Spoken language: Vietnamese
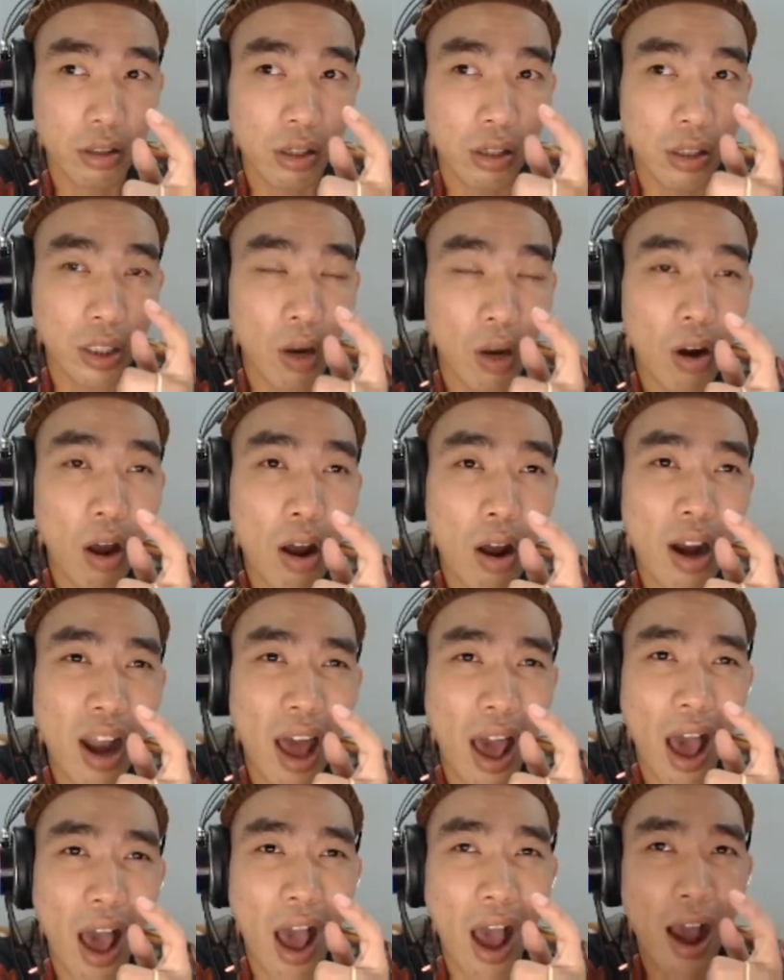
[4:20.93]
sau đó
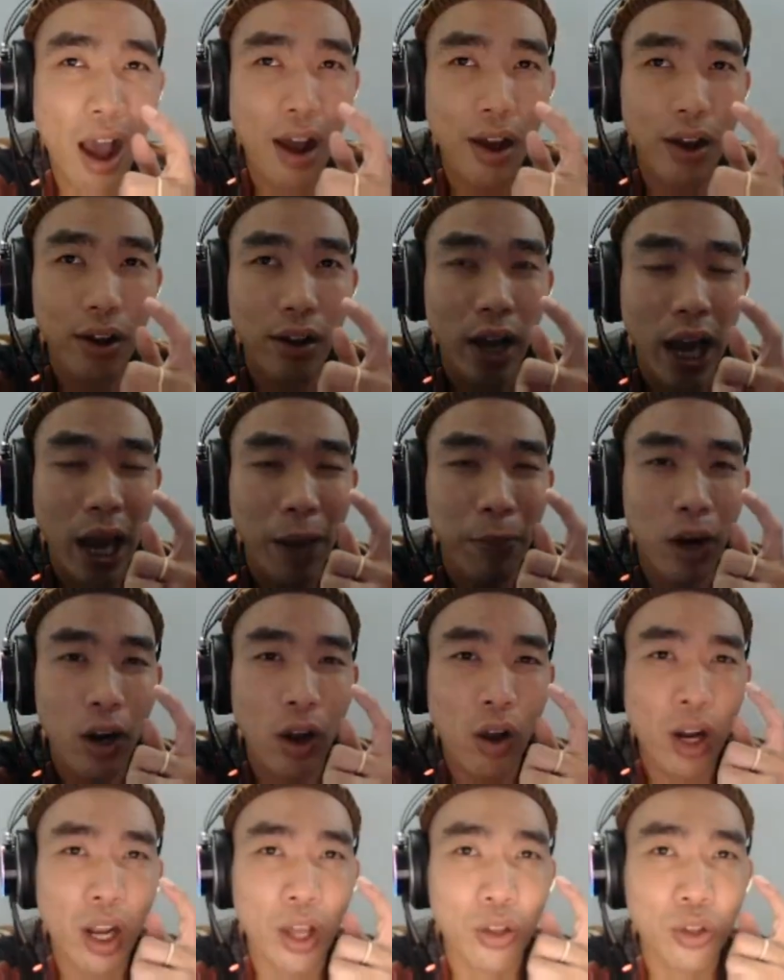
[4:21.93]
là em đã
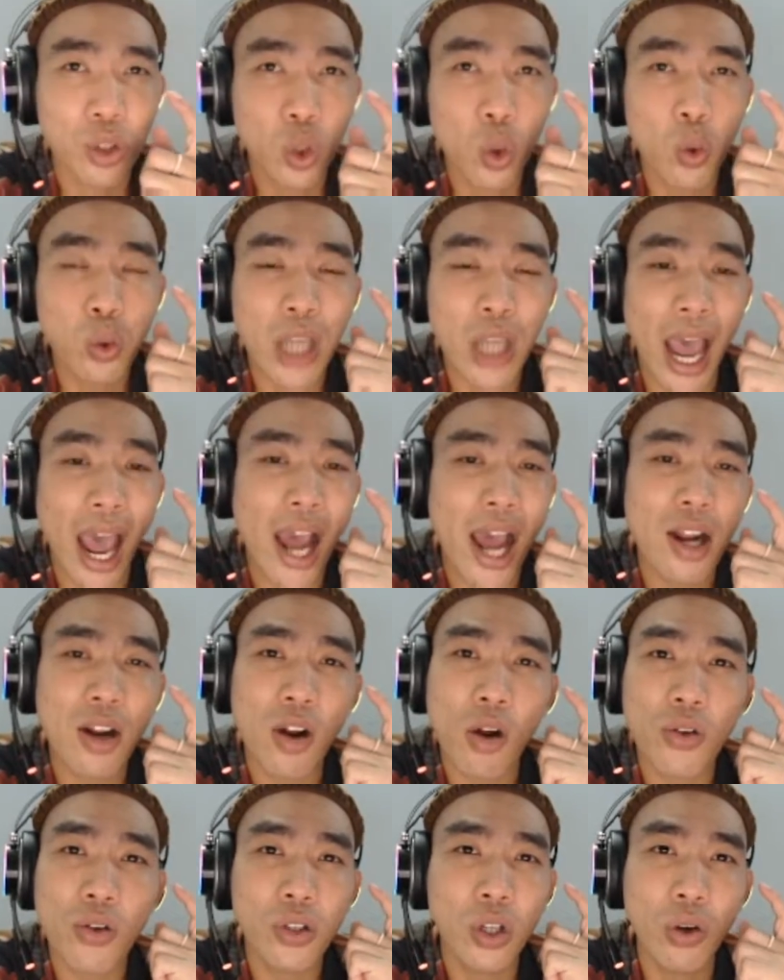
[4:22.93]
nói là chú thả
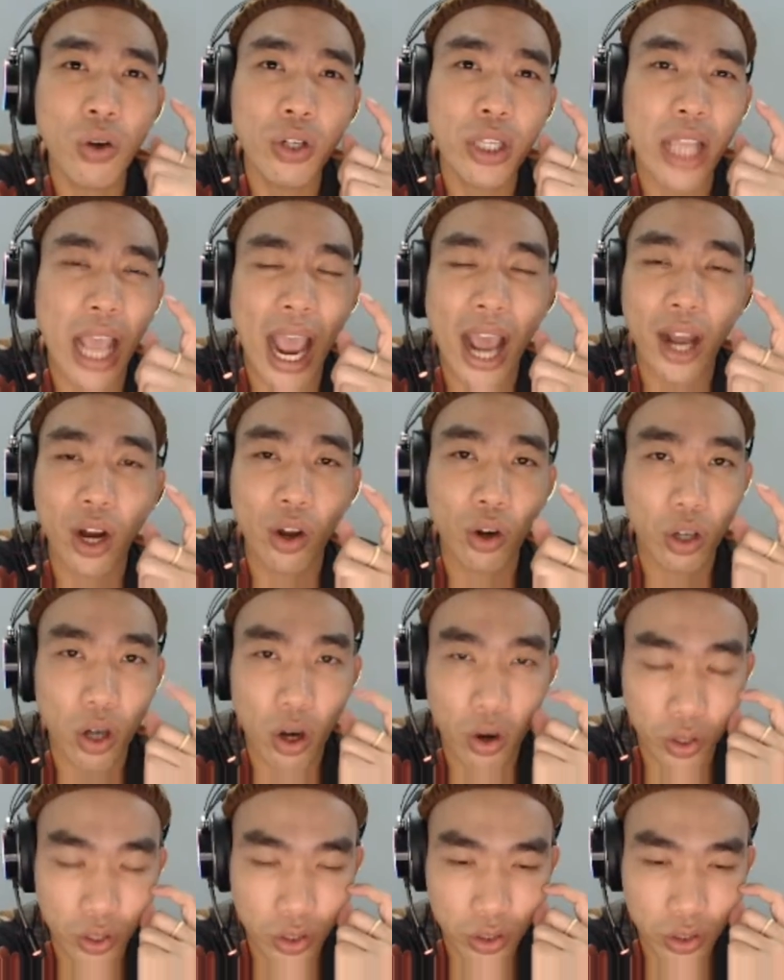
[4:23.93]
con trước nhà được rồi